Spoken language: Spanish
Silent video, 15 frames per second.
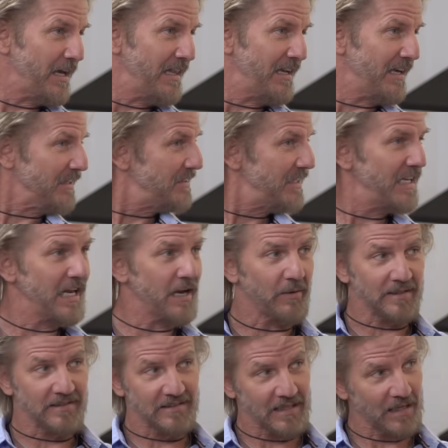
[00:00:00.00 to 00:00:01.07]
médica sigue
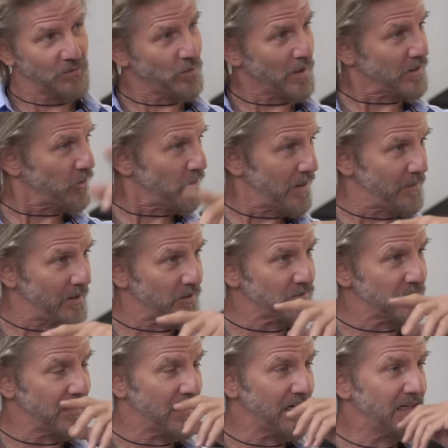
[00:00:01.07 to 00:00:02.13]
avanzando a toda
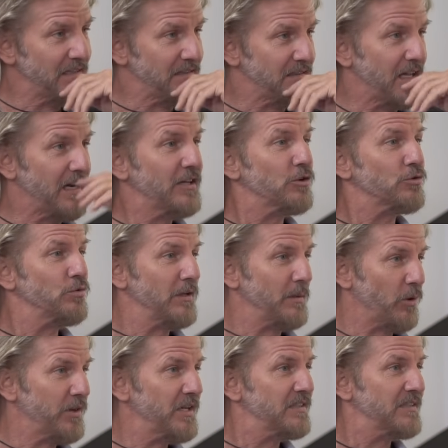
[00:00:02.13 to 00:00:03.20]
velocidad y si en estos
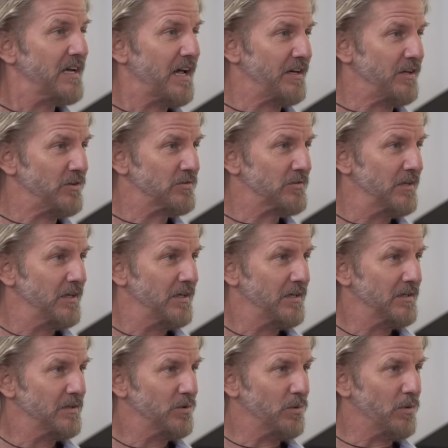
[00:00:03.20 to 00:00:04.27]
últimos 10 años
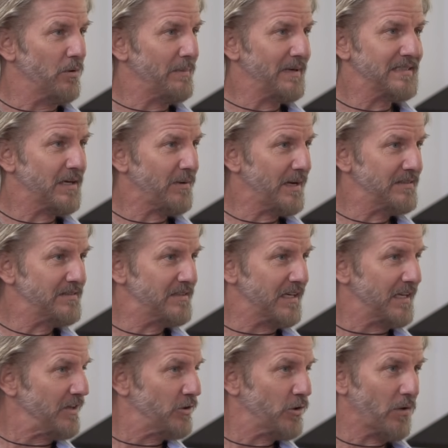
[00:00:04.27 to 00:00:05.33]
hubo más avance
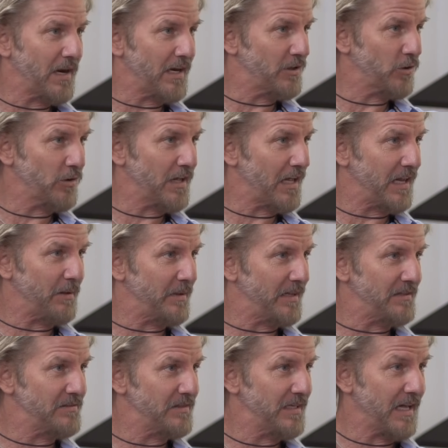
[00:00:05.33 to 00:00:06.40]
que en toda la historia de la
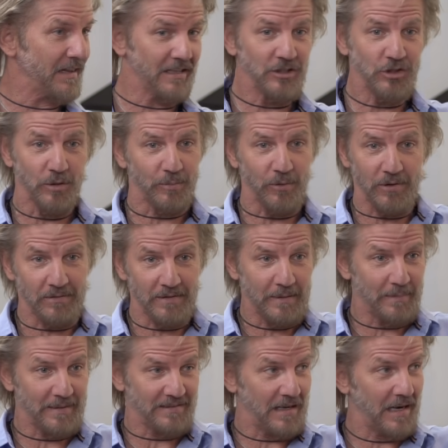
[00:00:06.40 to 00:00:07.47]
medicina, dicho por
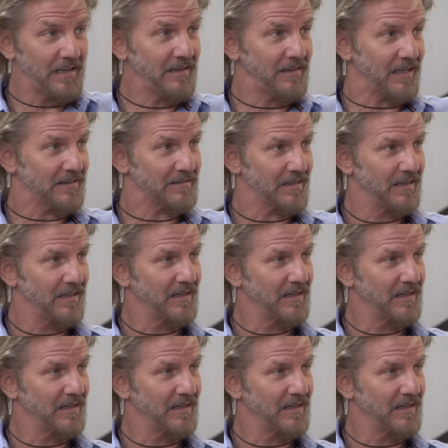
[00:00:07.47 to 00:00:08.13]
especialistas.